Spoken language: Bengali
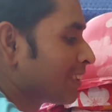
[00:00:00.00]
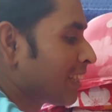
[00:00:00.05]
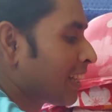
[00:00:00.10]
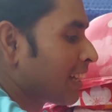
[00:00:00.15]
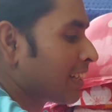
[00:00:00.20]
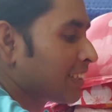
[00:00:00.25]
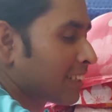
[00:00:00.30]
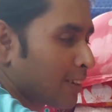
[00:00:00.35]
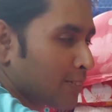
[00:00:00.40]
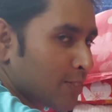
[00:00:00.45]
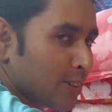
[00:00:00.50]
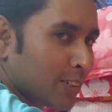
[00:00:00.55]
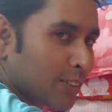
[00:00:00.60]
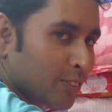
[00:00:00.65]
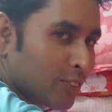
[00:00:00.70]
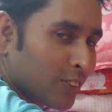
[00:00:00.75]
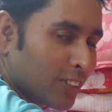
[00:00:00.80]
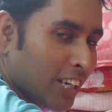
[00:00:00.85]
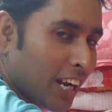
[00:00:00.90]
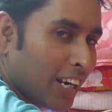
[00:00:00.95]
যে না আমি একটু
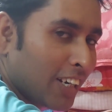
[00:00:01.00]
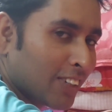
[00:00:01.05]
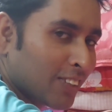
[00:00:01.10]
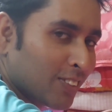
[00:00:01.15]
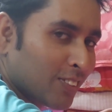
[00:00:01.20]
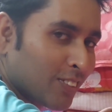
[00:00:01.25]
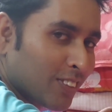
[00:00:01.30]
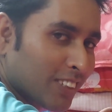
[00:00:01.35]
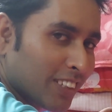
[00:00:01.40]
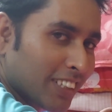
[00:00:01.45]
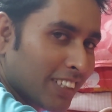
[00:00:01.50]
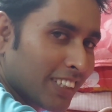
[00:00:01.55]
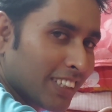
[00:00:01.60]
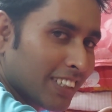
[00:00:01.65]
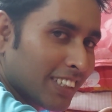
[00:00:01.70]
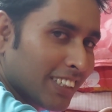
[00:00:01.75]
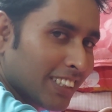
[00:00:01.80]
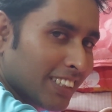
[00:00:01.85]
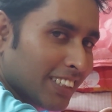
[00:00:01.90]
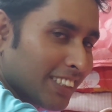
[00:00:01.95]
স্টার্ট করব ছি
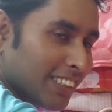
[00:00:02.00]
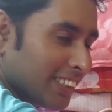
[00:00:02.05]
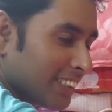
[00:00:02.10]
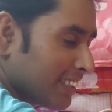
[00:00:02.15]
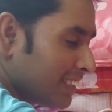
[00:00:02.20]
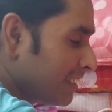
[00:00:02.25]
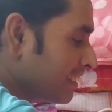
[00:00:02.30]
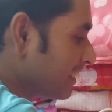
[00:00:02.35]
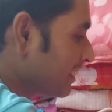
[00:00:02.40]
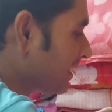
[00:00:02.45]
আমি